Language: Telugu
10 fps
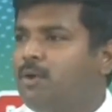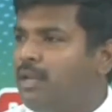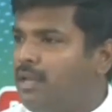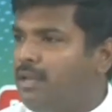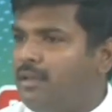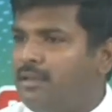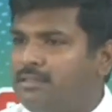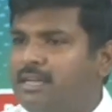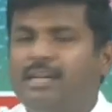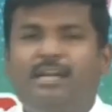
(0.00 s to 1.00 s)
మొన్నే
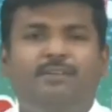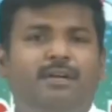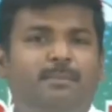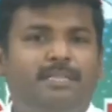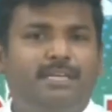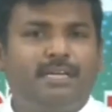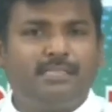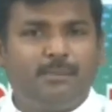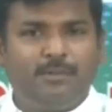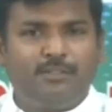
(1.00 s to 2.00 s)
జరిగినటువంటి పత్రికా
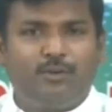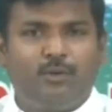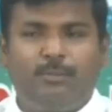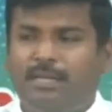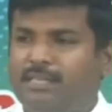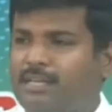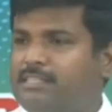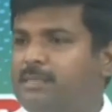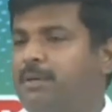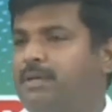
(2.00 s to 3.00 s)
సమావేశంలో కూడా మీ అందరికీ
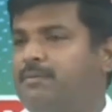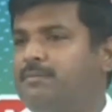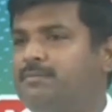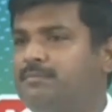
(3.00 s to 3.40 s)
చెప్పాను